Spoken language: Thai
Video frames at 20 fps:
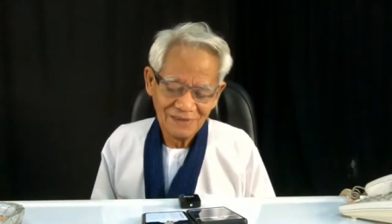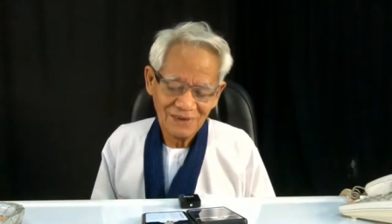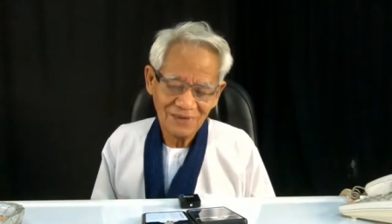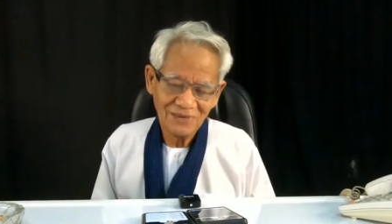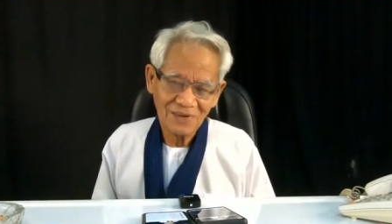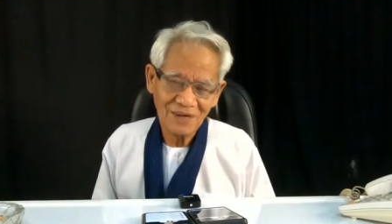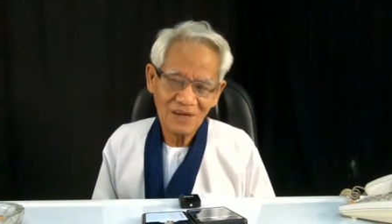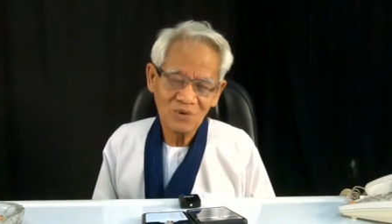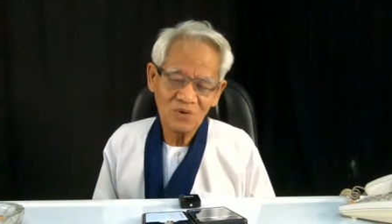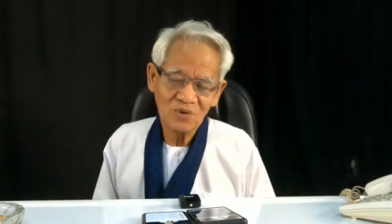
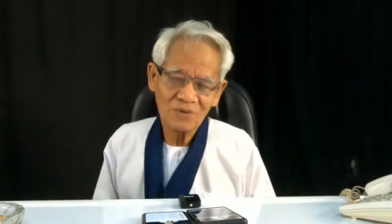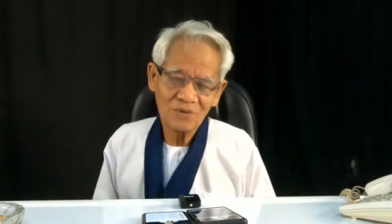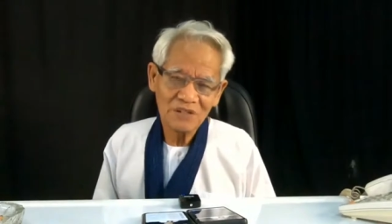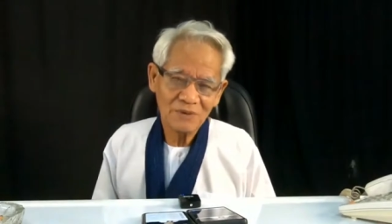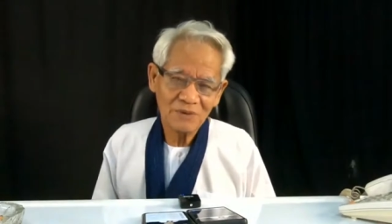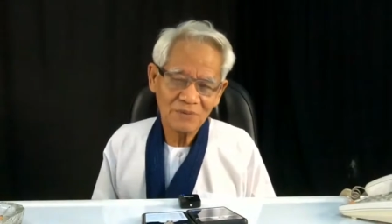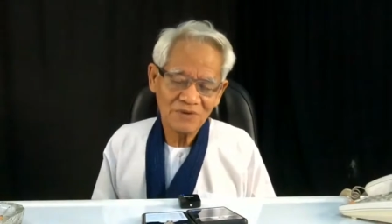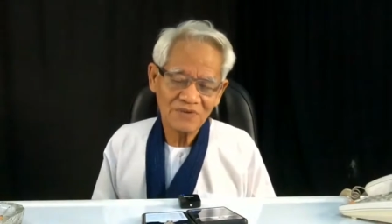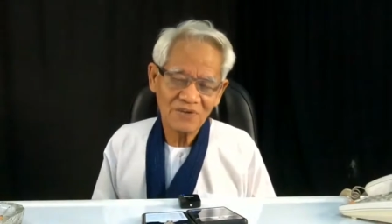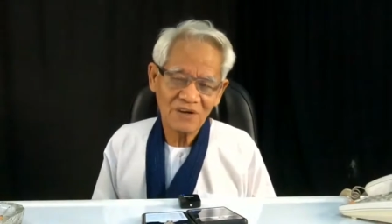ภาษาลุง
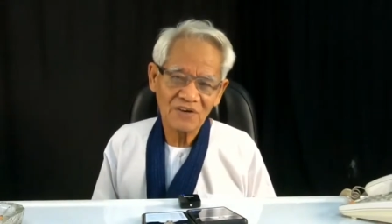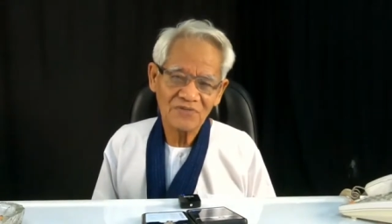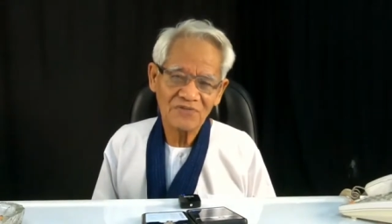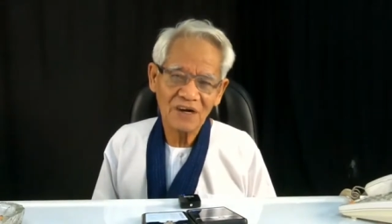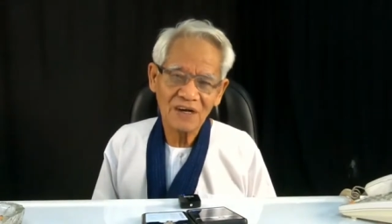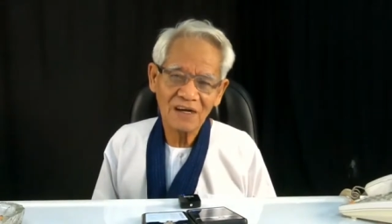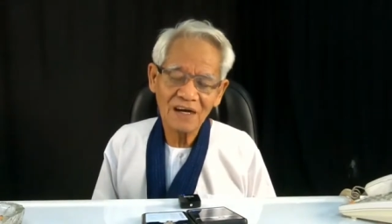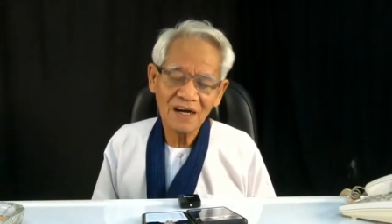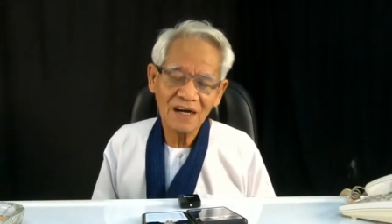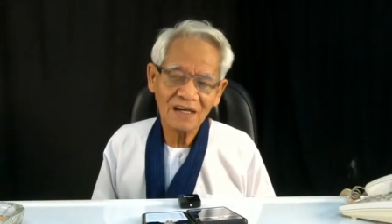ไม่ใช่ภาษา
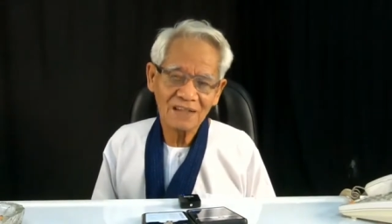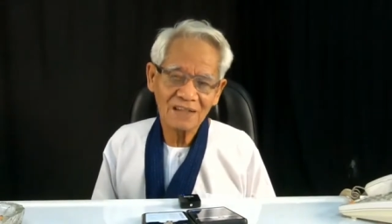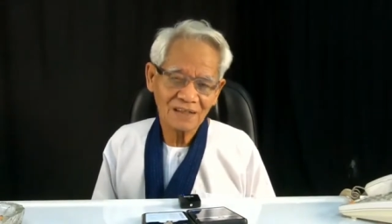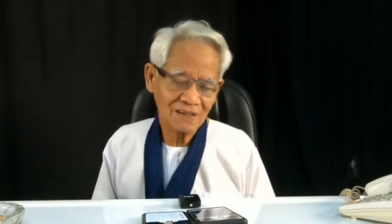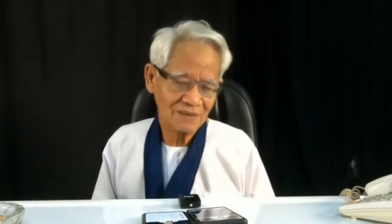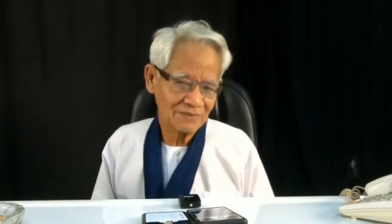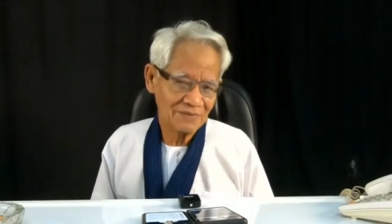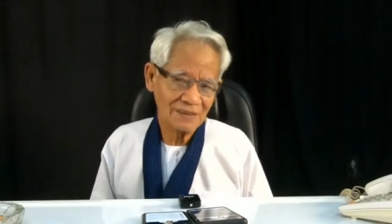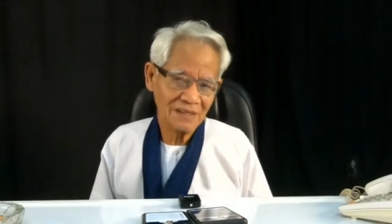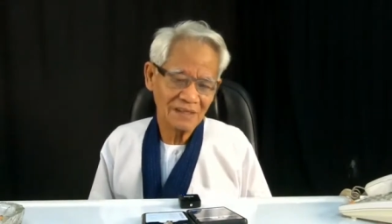ฟังง่าย
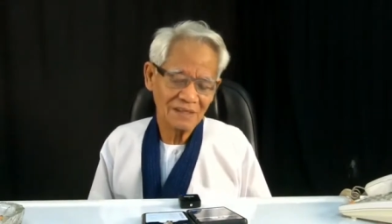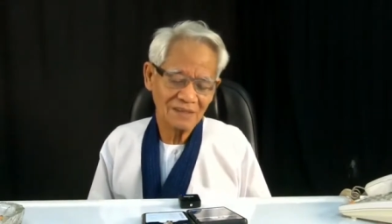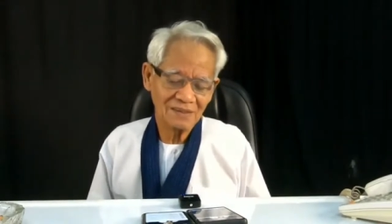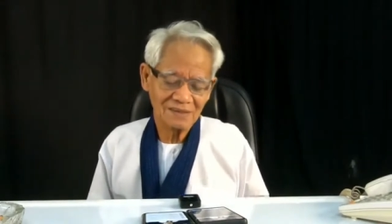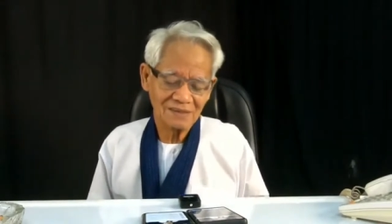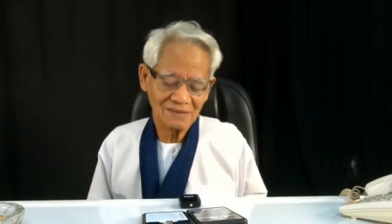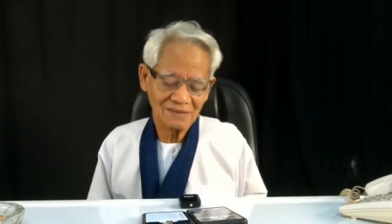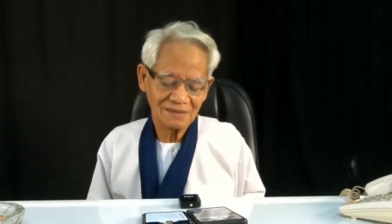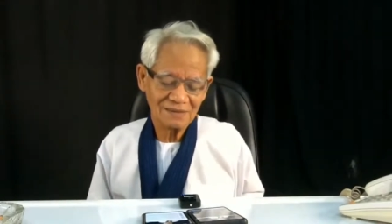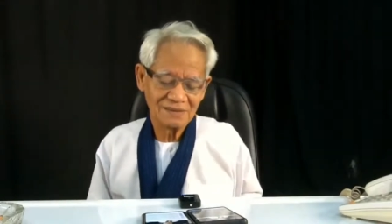เท่ากับเท่าไหร่ห
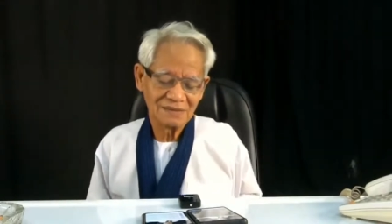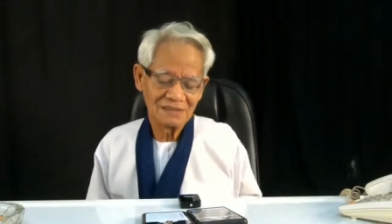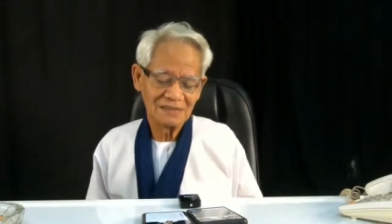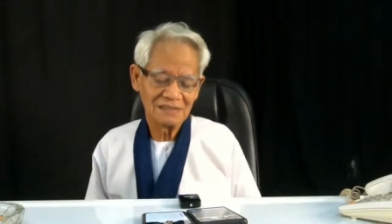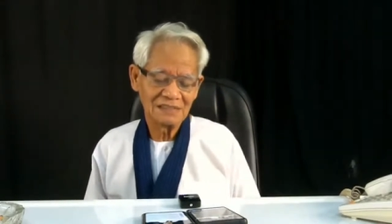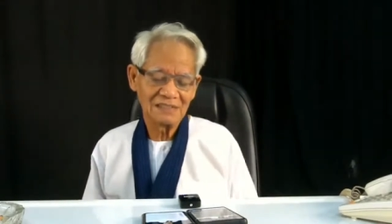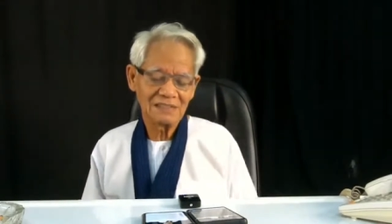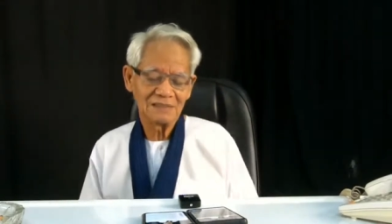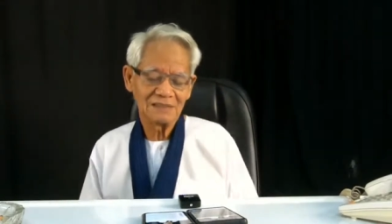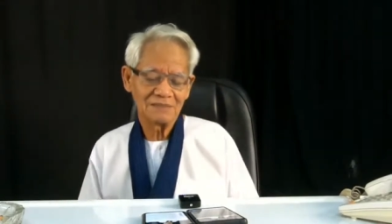รอก
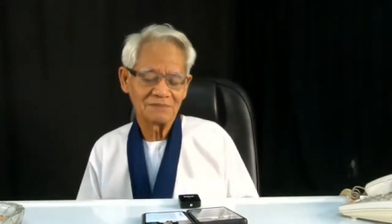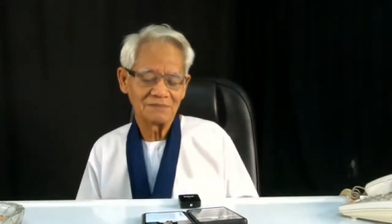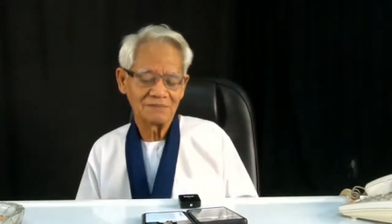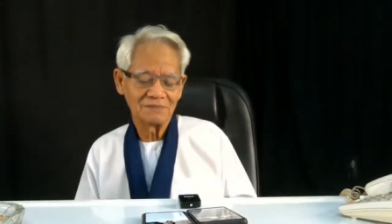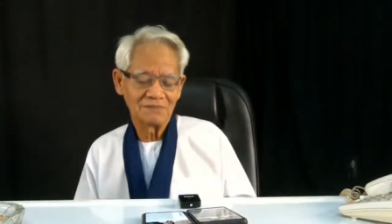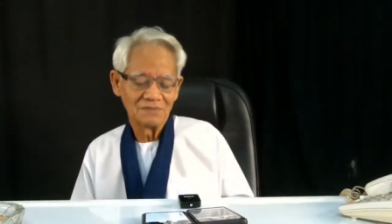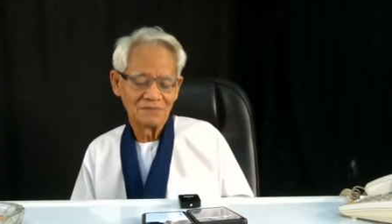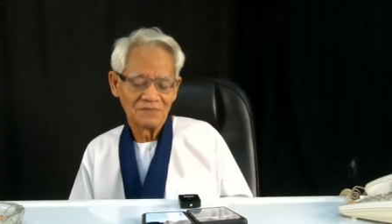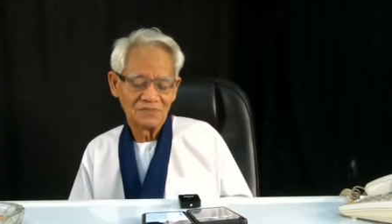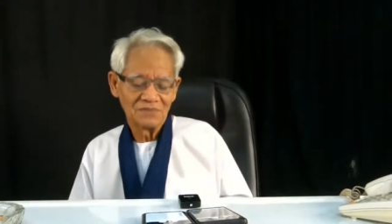นะครับ
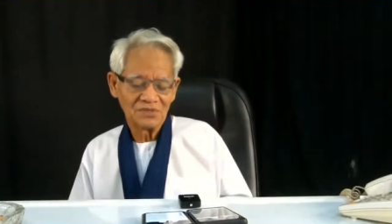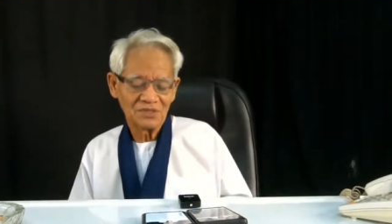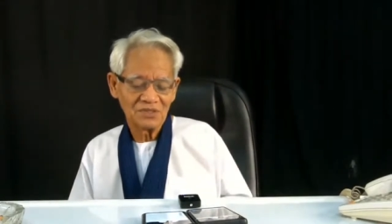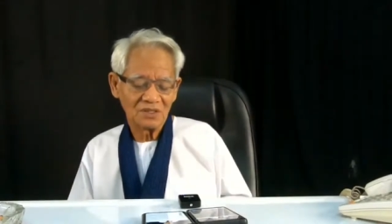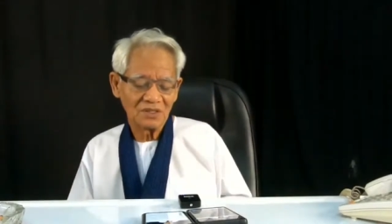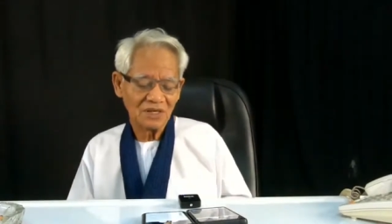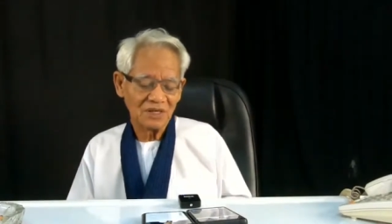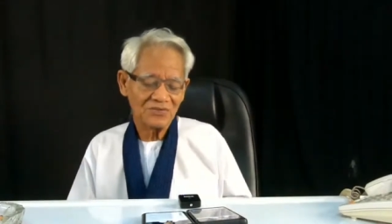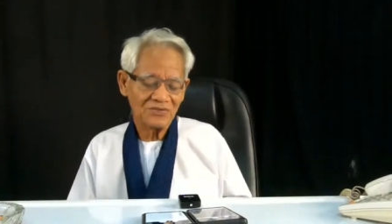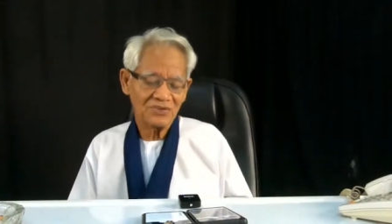
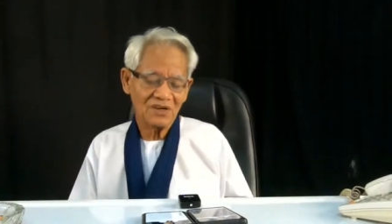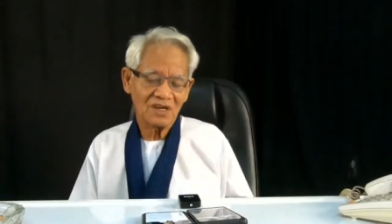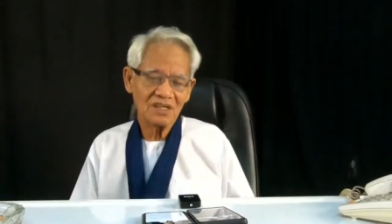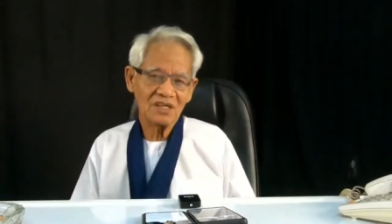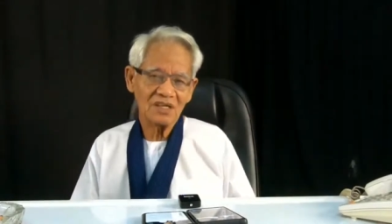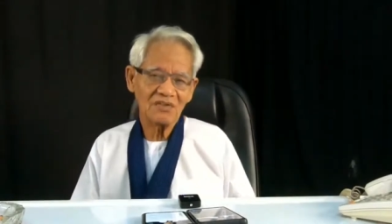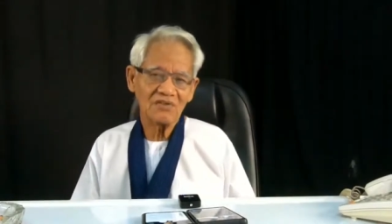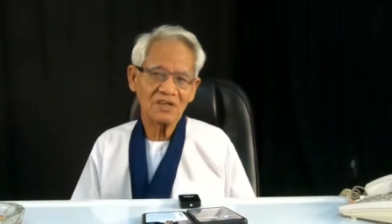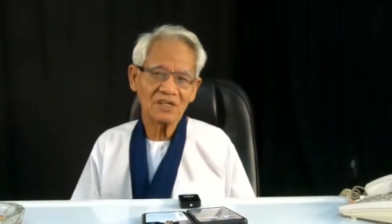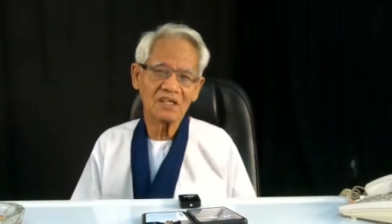จึงให้ฉา
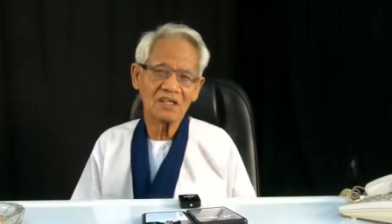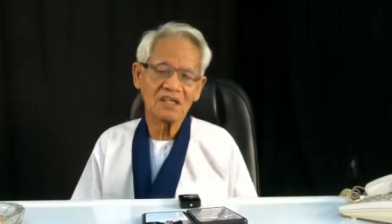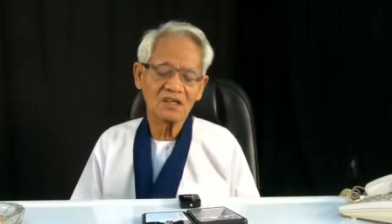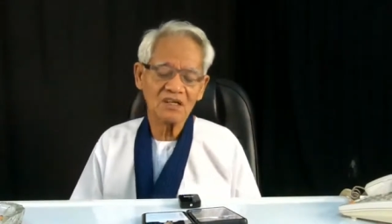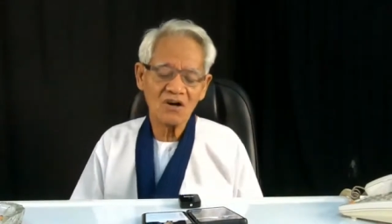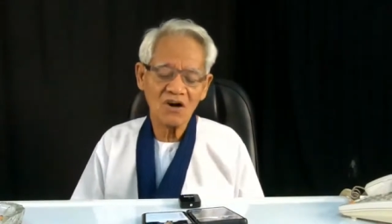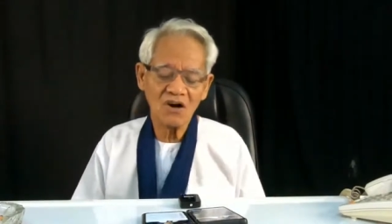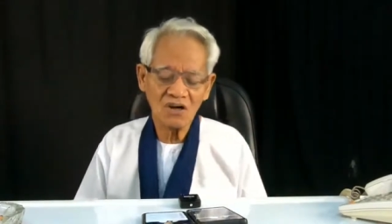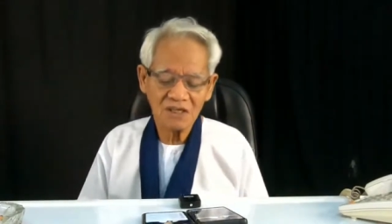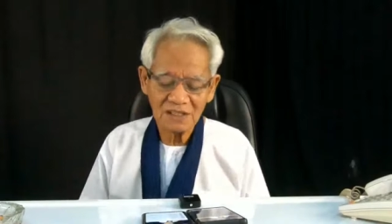ยาว่ากิ๊ก
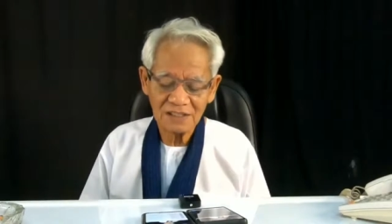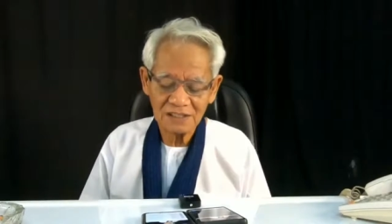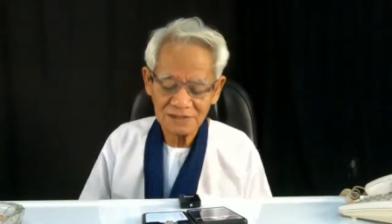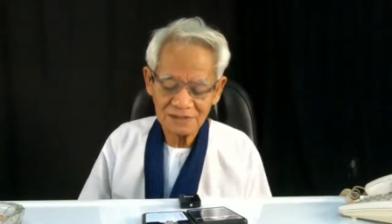ก๊อก